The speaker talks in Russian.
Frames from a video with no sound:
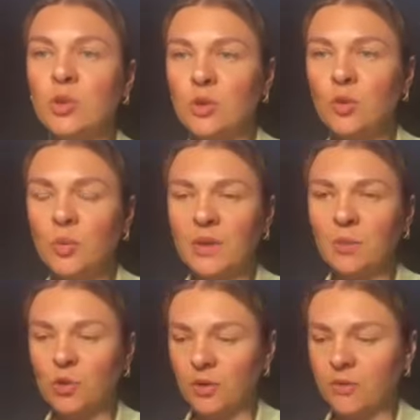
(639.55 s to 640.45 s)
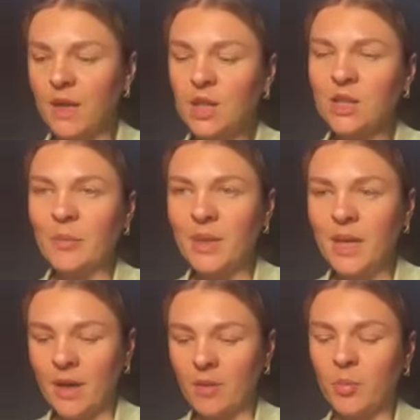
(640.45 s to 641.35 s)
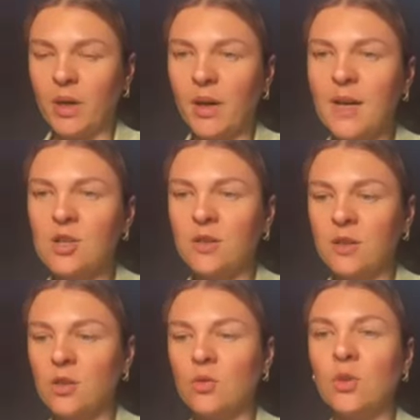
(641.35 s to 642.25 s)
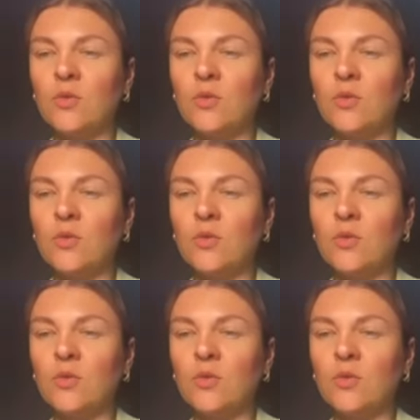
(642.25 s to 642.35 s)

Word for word: Почему? Потому что важно мне прокачивать не,